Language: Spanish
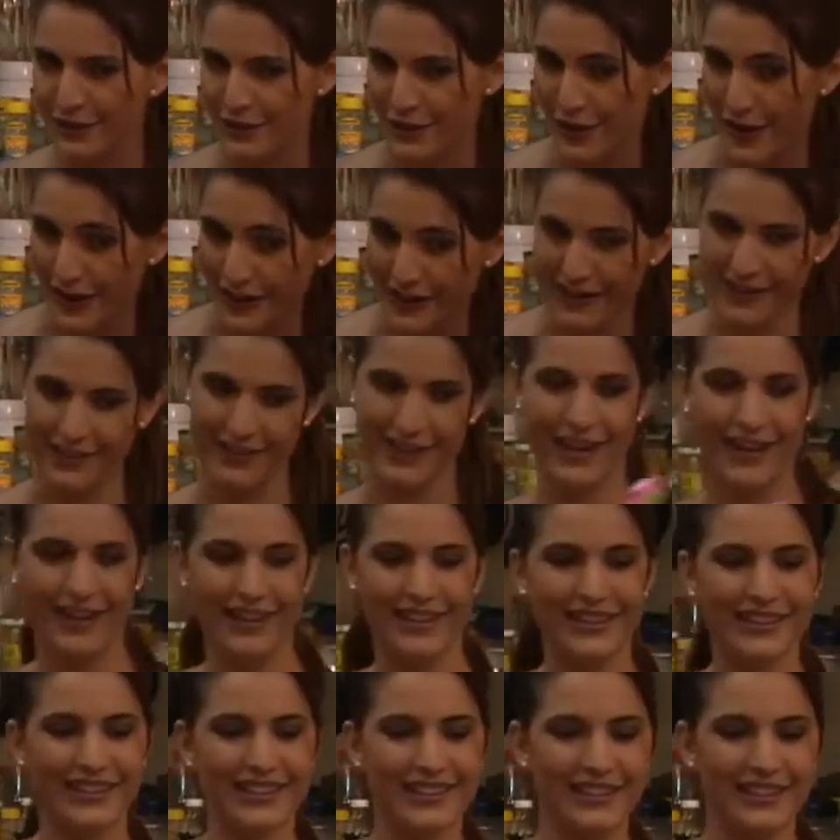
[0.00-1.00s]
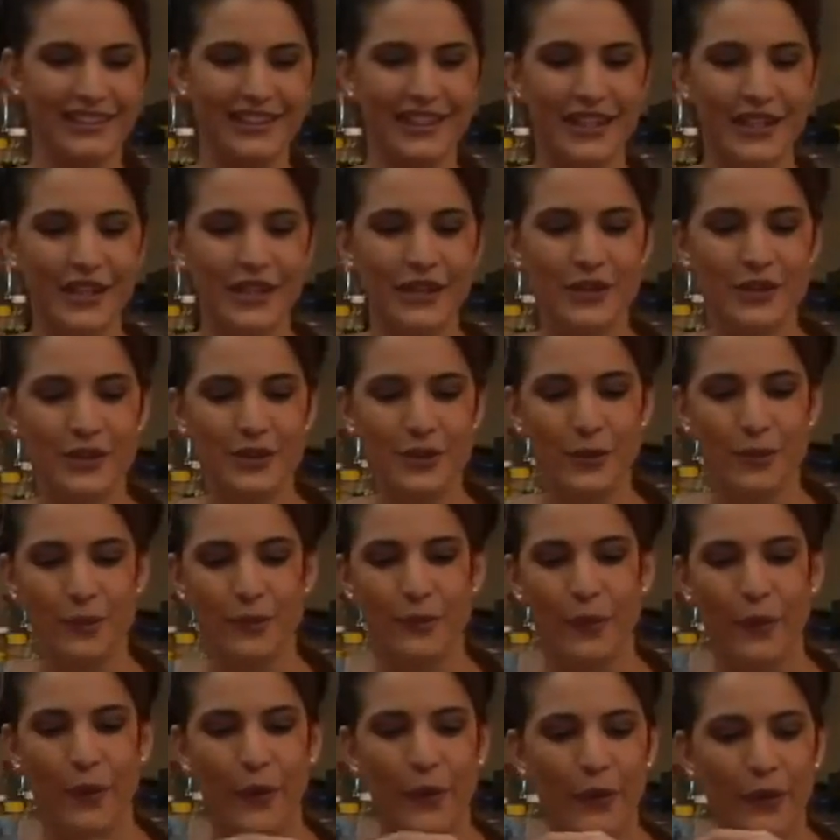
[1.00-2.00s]
sonajitas,
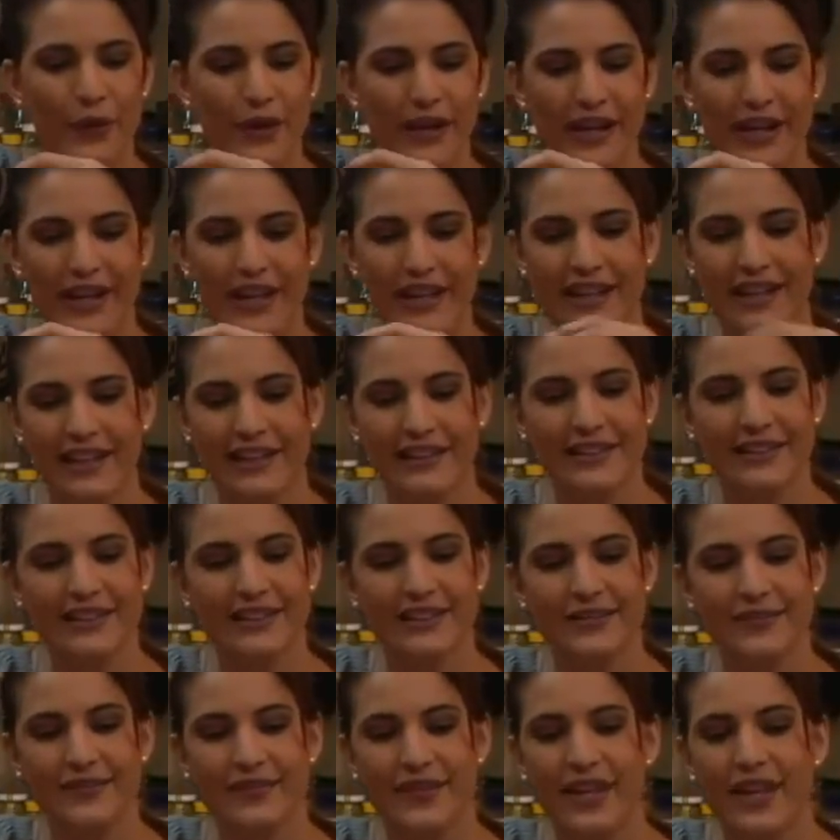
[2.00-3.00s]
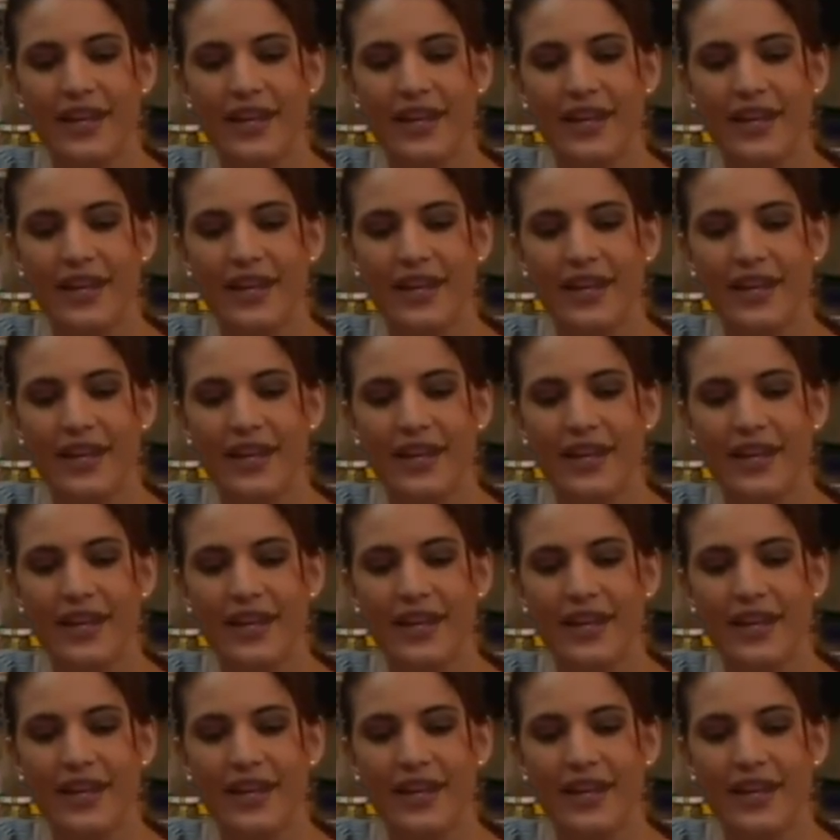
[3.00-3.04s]
chupones.